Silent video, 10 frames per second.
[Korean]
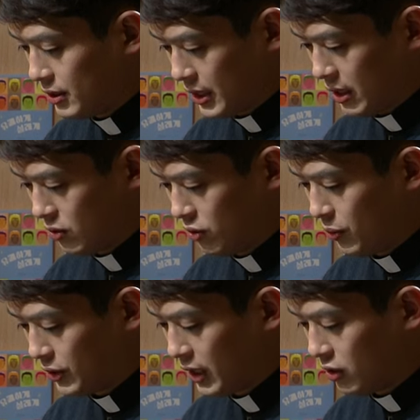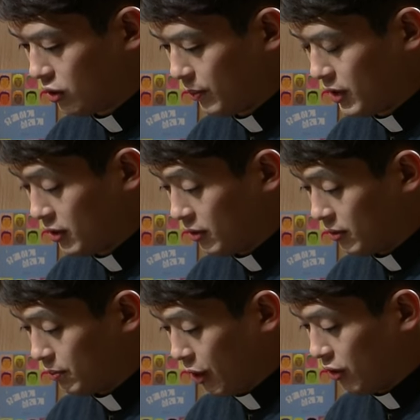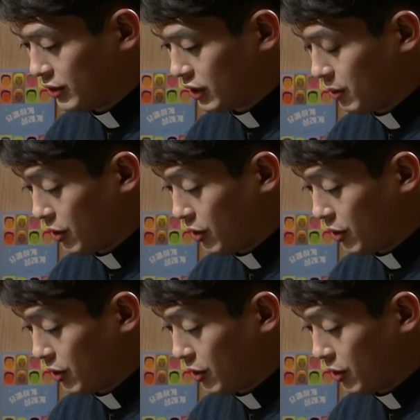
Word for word: 작고 보잘것없는 100원짜리